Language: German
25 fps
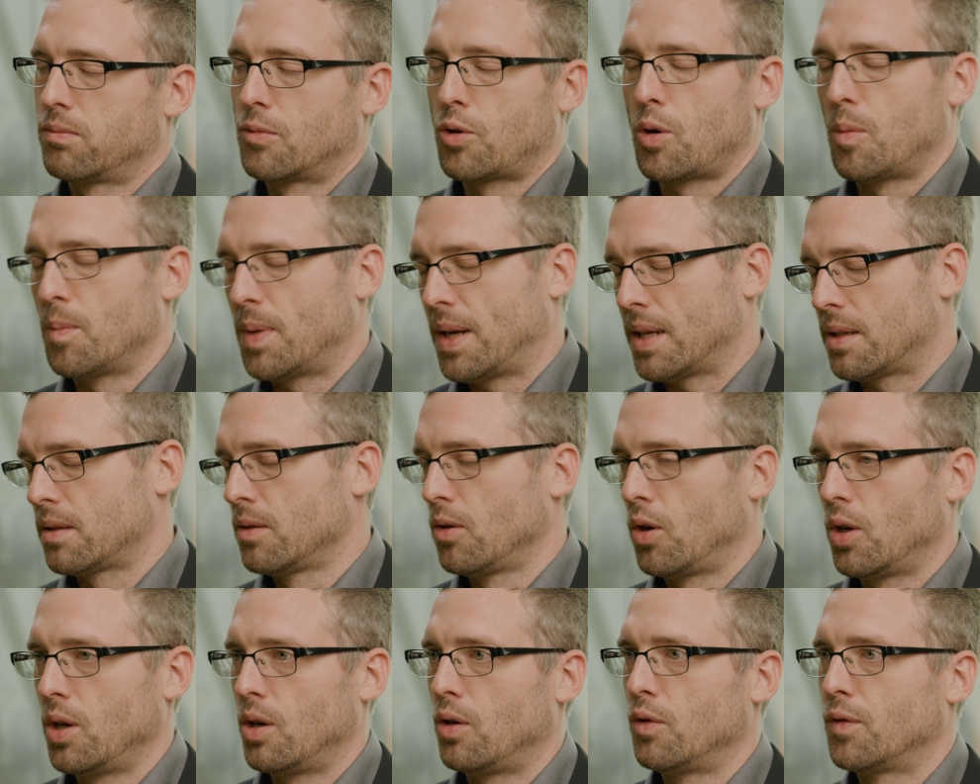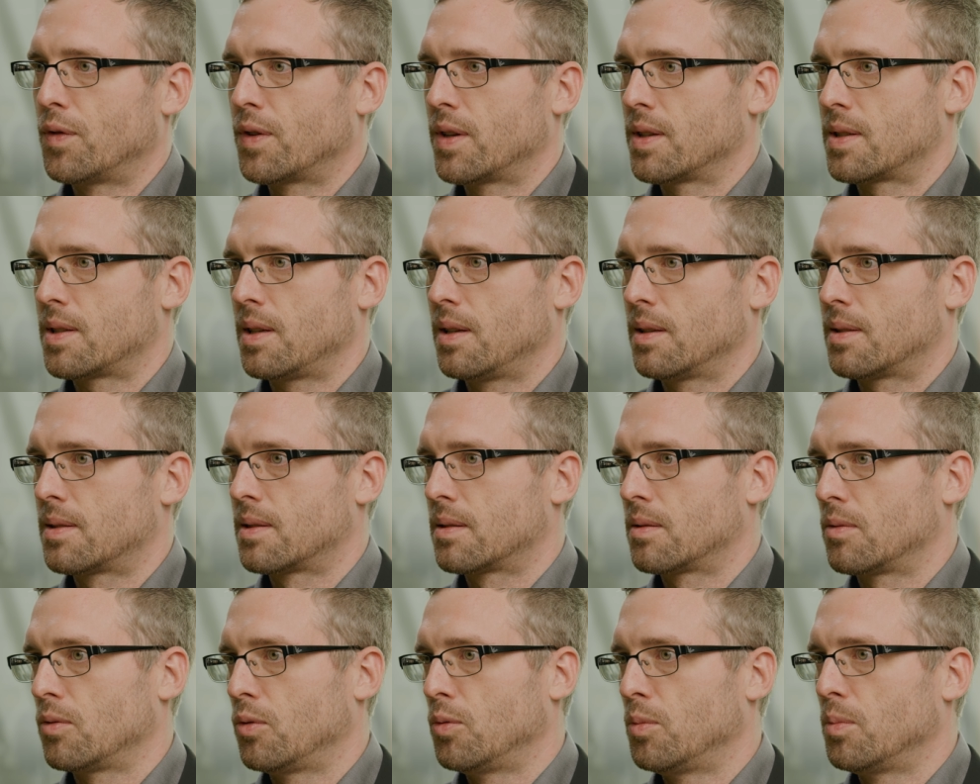komplett neu
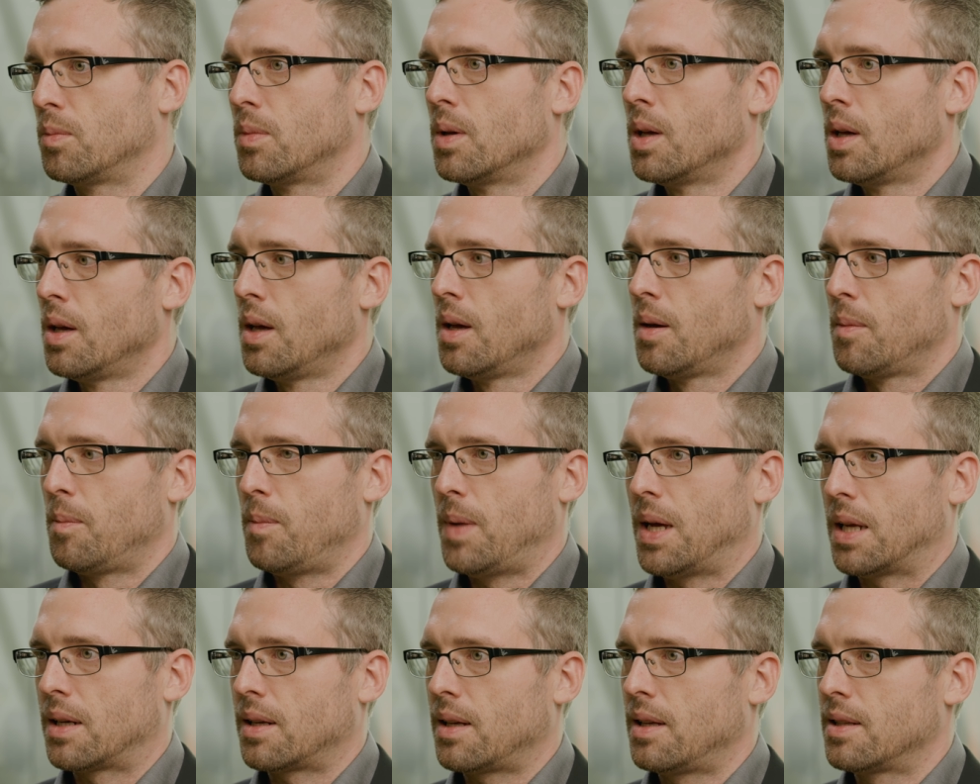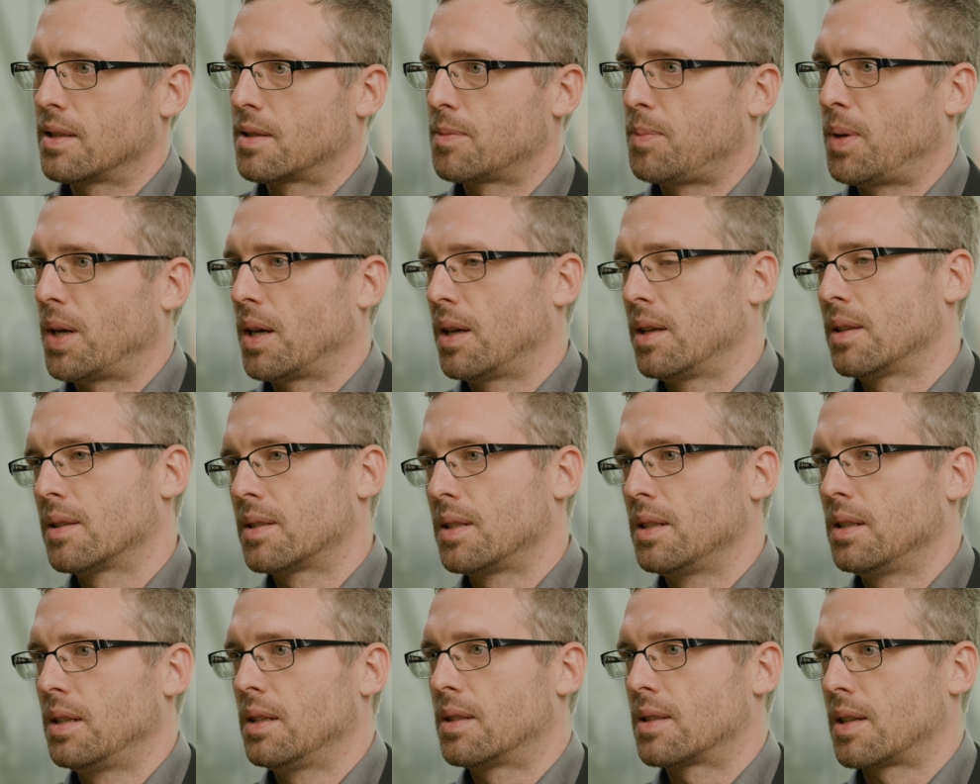aufgesetzt, um mehr
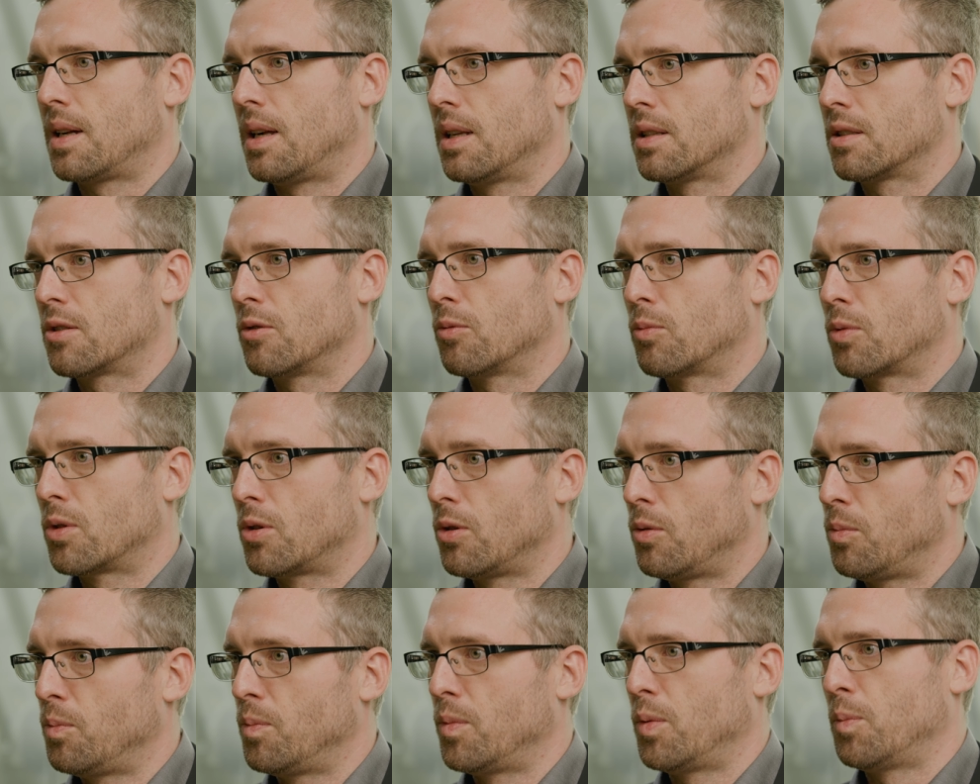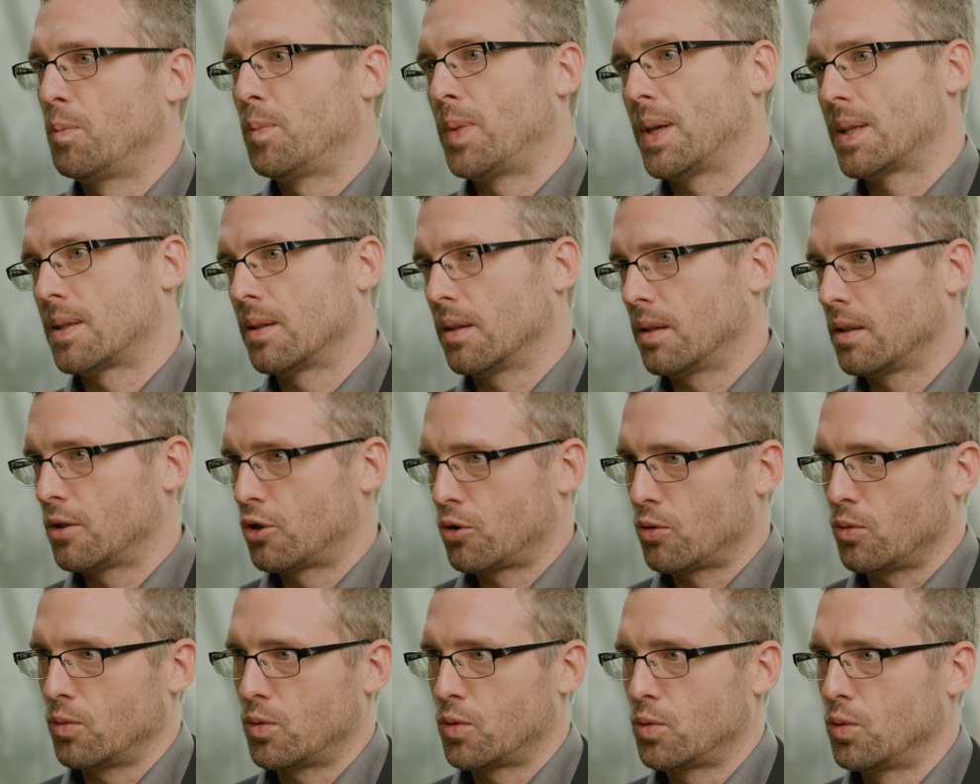Transparenz in die Zahlen zu bekommen, um bessere
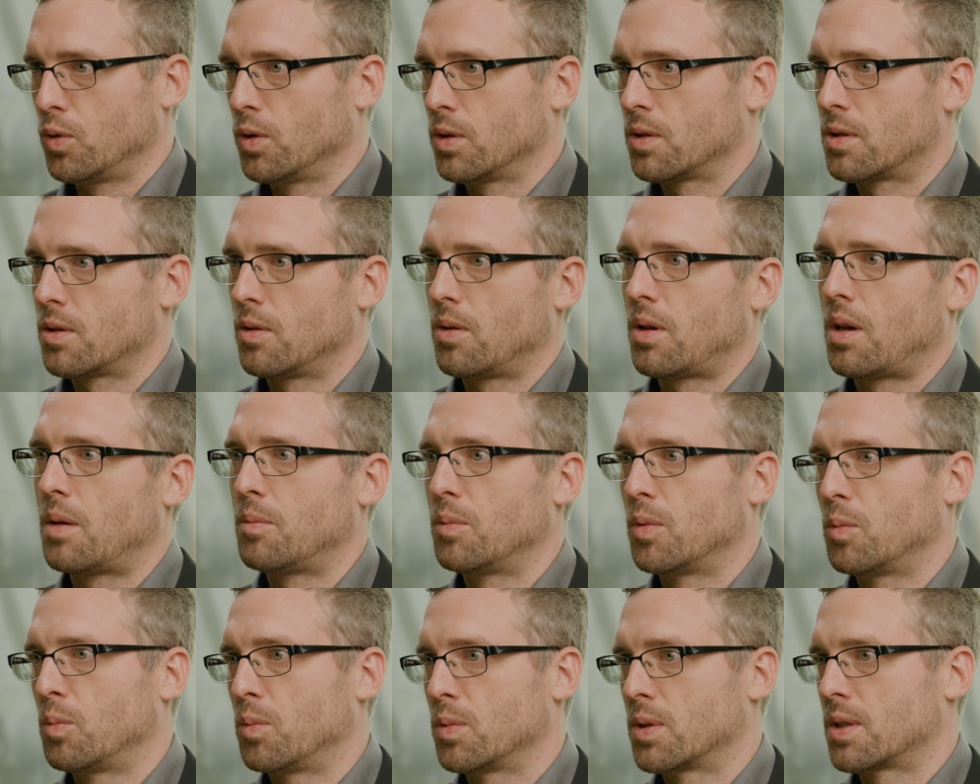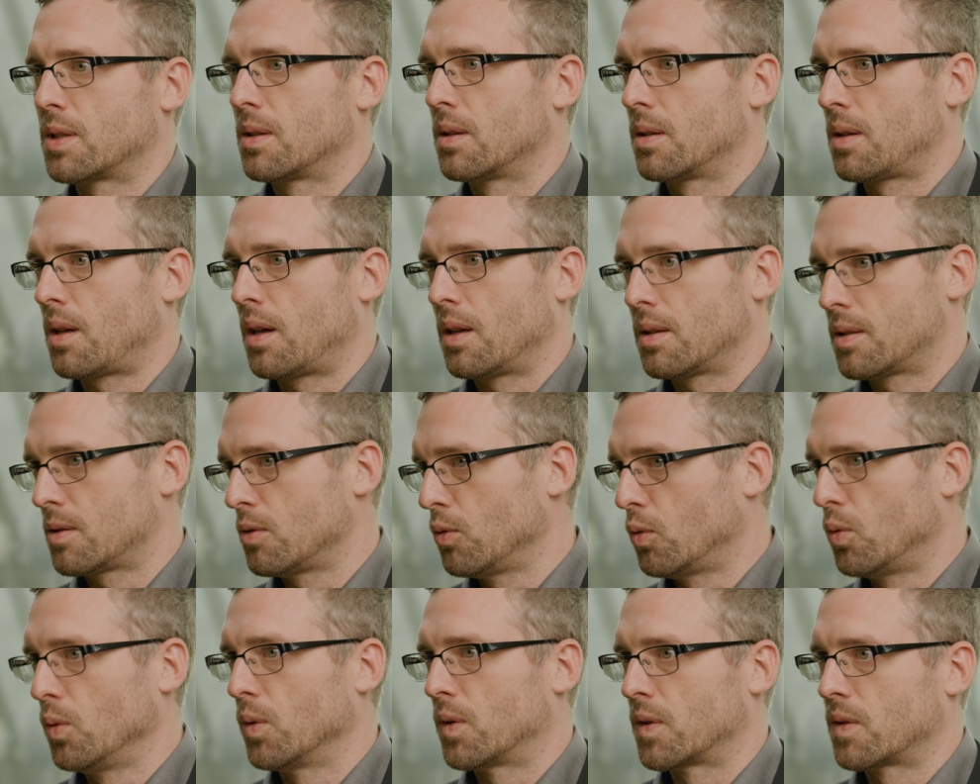Strukturen zu haben, um uns da
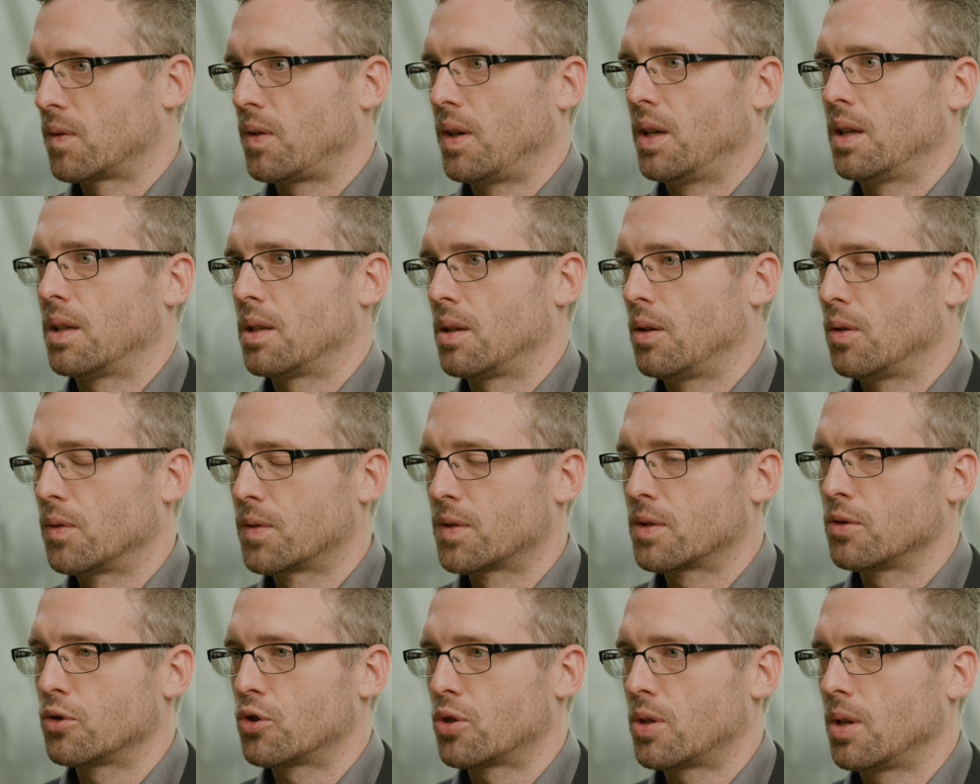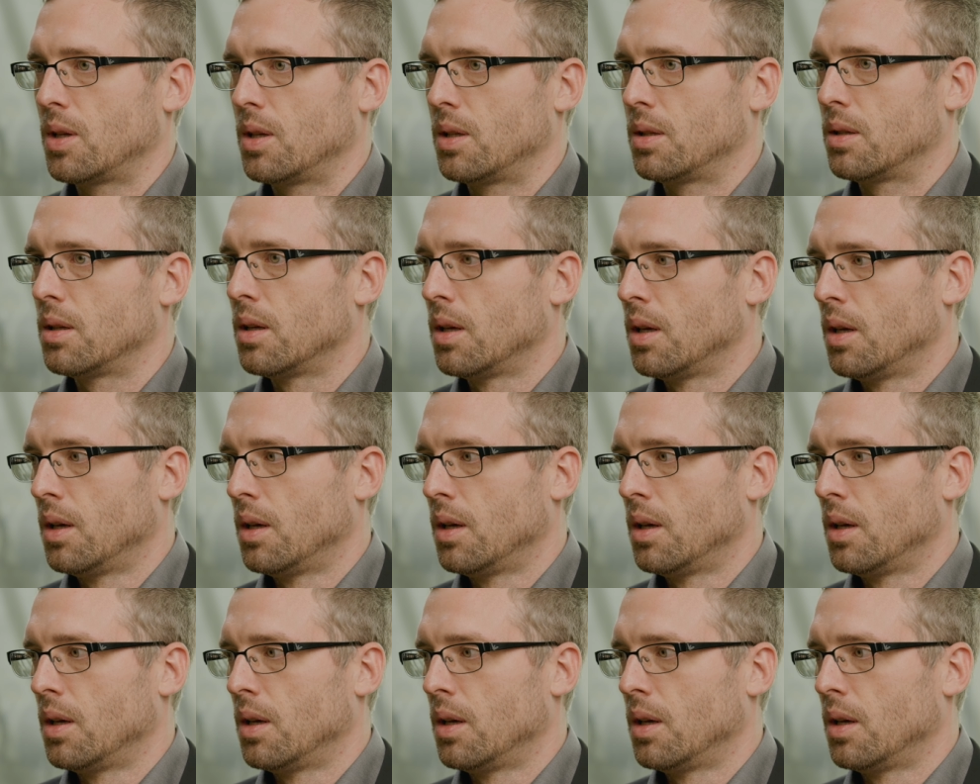zukunftsfähig aufzustellen.